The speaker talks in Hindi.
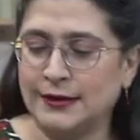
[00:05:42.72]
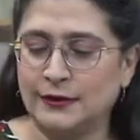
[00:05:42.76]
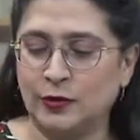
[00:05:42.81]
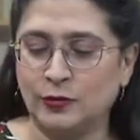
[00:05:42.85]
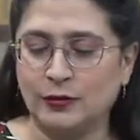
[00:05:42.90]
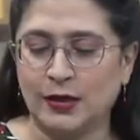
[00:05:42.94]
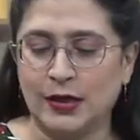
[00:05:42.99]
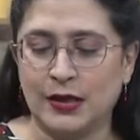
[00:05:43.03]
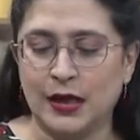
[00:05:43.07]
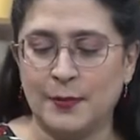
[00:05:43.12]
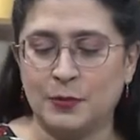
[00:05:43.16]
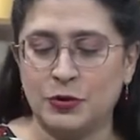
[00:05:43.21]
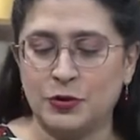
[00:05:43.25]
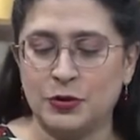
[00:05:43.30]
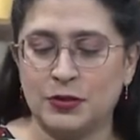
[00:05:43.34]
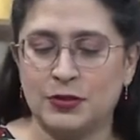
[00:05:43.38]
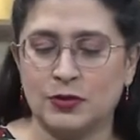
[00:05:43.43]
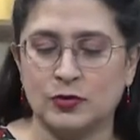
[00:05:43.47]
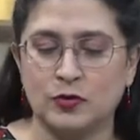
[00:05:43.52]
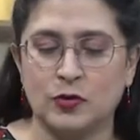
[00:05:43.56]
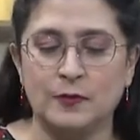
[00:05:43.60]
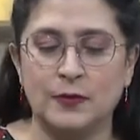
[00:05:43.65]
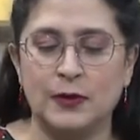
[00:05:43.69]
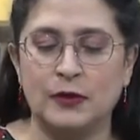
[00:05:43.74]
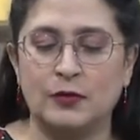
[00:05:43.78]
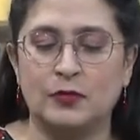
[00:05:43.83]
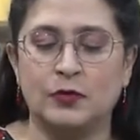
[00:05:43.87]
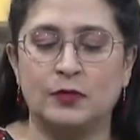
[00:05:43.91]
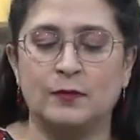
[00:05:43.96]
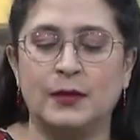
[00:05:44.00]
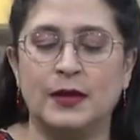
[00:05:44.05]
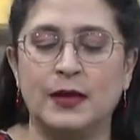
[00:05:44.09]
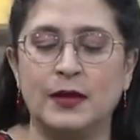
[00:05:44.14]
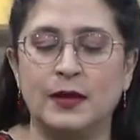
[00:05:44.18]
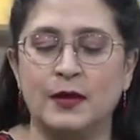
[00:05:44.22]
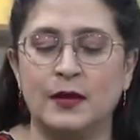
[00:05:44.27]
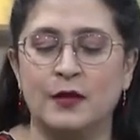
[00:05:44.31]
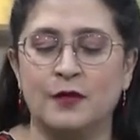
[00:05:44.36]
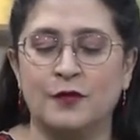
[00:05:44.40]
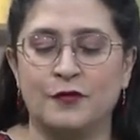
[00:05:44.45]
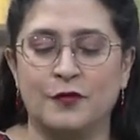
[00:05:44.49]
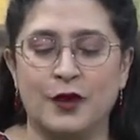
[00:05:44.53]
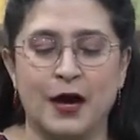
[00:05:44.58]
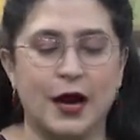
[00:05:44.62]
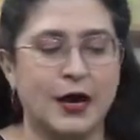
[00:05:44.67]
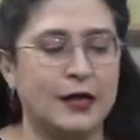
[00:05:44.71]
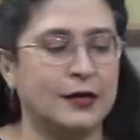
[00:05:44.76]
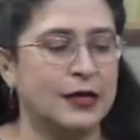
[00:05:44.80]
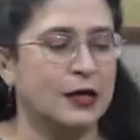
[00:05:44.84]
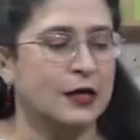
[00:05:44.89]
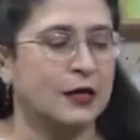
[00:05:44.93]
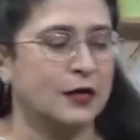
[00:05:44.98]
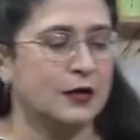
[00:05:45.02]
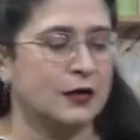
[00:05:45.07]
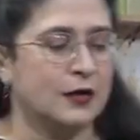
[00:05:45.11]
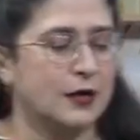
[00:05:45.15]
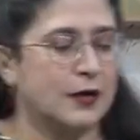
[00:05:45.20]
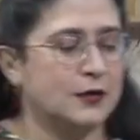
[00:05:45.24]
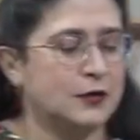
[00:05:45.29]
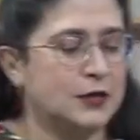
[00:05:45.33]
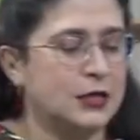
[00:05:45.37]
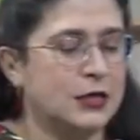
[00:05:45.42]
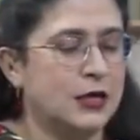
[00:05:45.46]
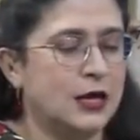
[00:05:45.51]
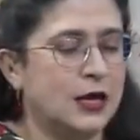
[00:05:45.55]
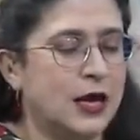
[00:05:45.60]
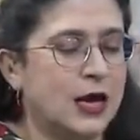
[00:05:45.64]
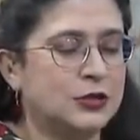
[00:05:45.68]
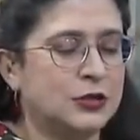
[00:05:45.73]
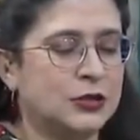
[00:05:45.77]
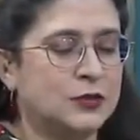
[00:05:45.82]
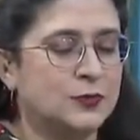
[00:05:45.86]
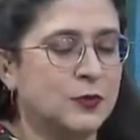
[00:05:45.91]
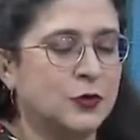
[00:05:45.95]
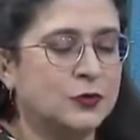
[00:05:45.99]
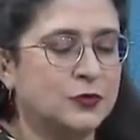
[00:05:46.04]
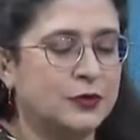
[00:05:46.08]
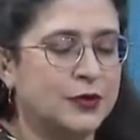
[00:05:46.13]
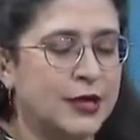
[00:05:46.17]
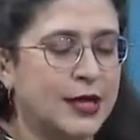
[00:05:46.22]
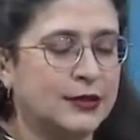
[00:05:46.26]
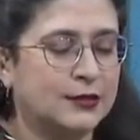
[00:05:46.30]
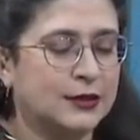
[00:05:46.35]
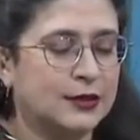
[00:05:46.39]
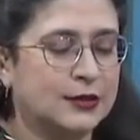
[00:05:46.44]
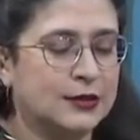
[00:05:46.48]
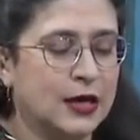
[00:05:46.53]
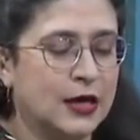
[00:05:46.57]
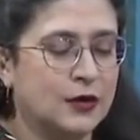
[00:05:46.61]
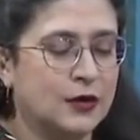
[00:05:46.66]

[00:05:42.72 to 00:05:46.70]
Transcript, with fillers: देती हूँ देखिए मुझे इसको बिल्कुल भी फ्राई नहीं करना है ठीक है आई जस्ट वॉन्ट टू टेक दिस